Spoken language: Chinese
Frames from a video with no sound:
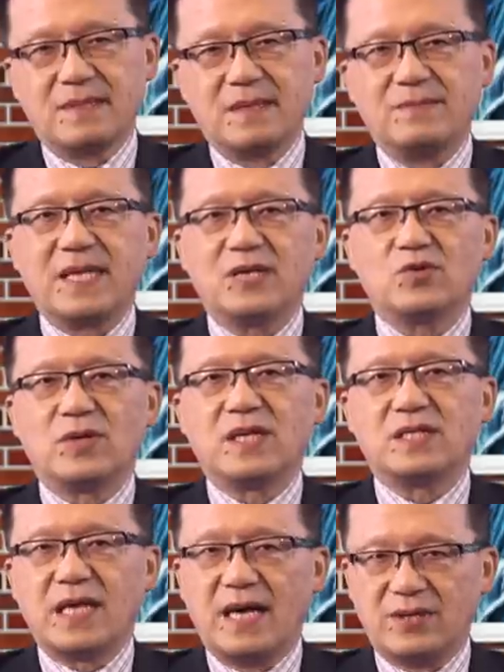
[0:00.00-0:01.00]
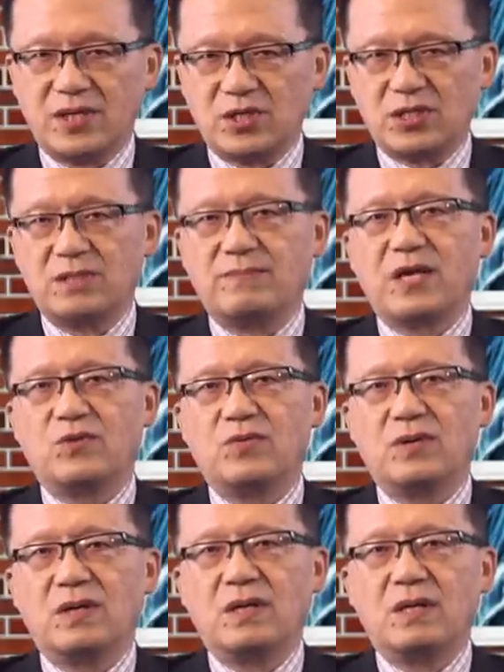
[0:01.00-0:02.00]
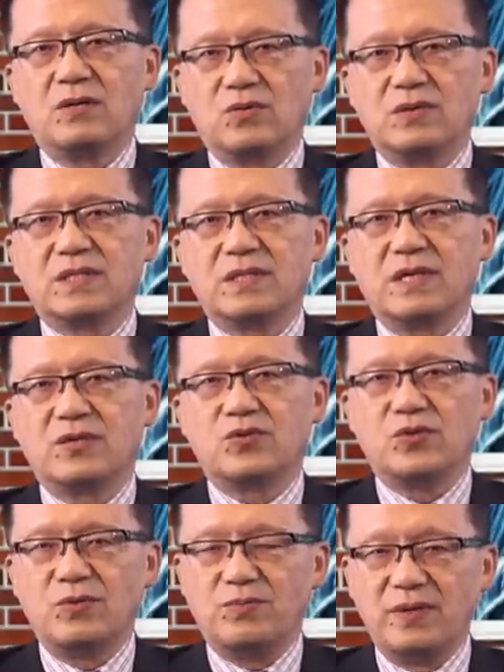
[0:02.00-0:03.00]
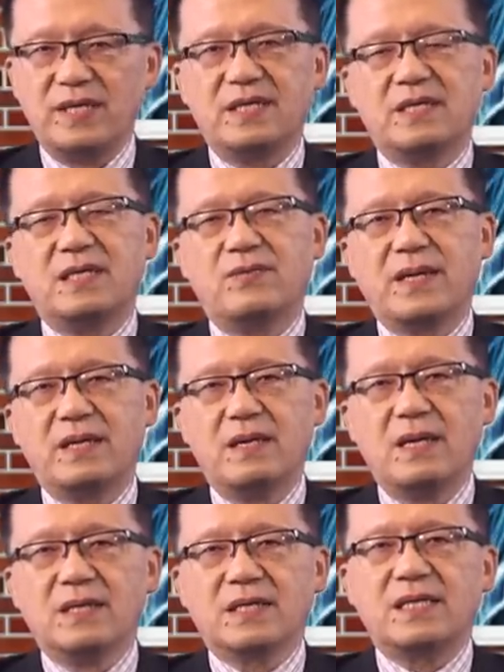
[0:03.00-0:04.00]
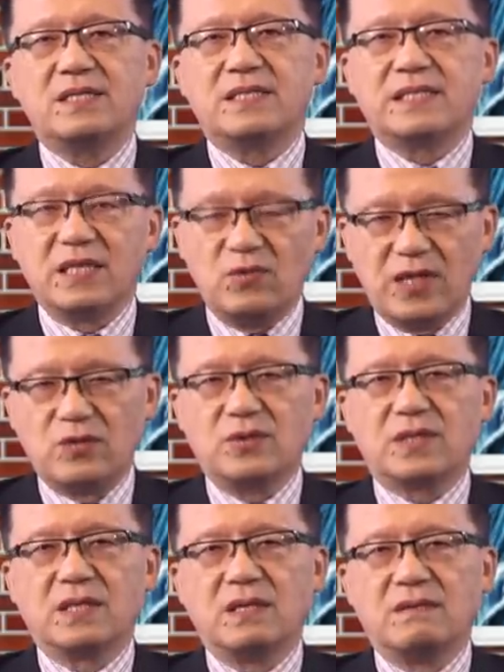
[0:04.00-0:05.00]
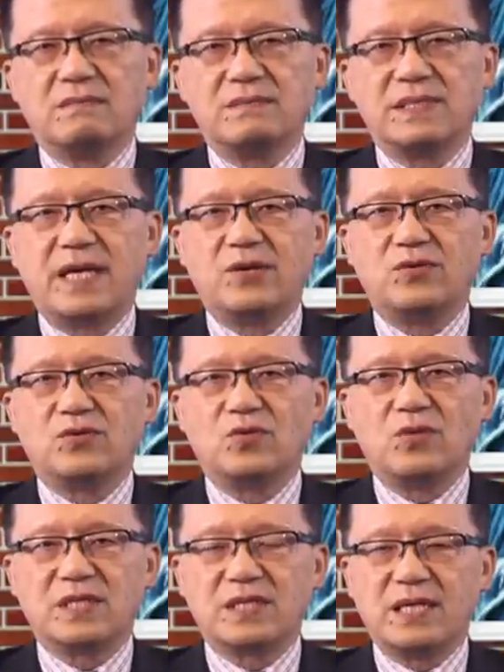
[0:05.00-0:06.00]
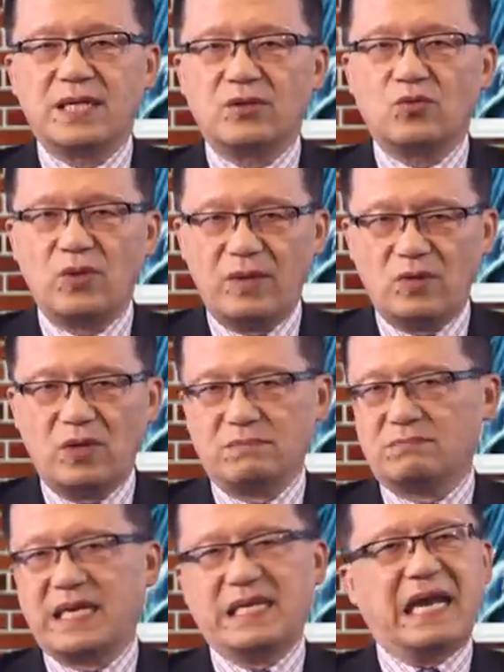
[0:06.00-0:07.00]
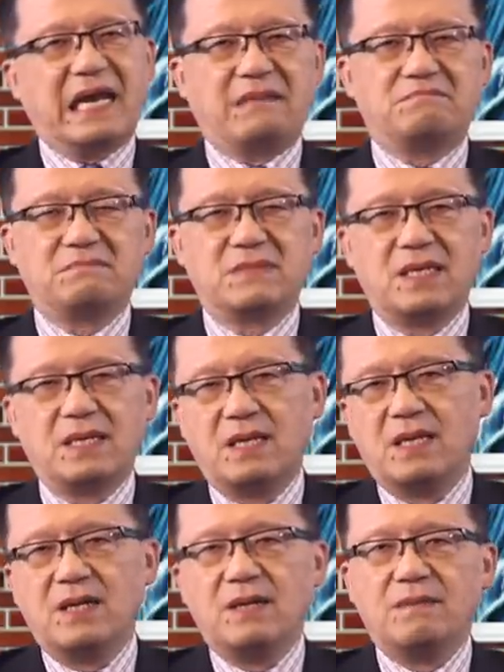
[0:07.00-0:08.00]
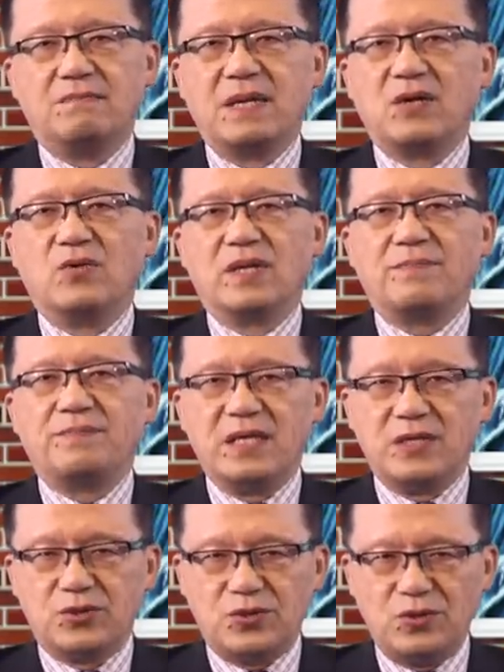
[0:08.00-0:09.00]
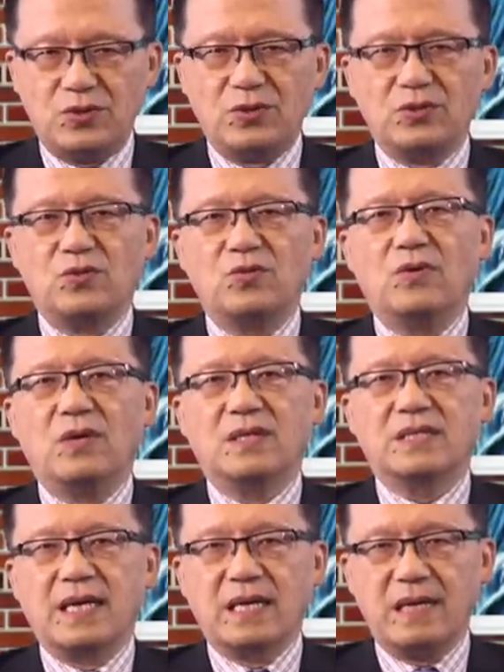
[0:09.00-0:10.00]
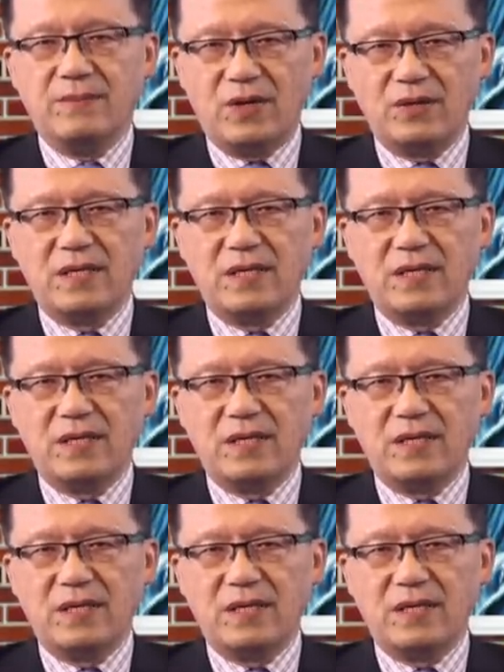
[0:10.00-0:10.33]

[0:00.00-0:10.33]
那么他说呢，这样呢，使美国公司呢，处于不利的地位。但是尽管如此，鉴于中国市场的规模太大了，美国呢，必须与中国展开贸易。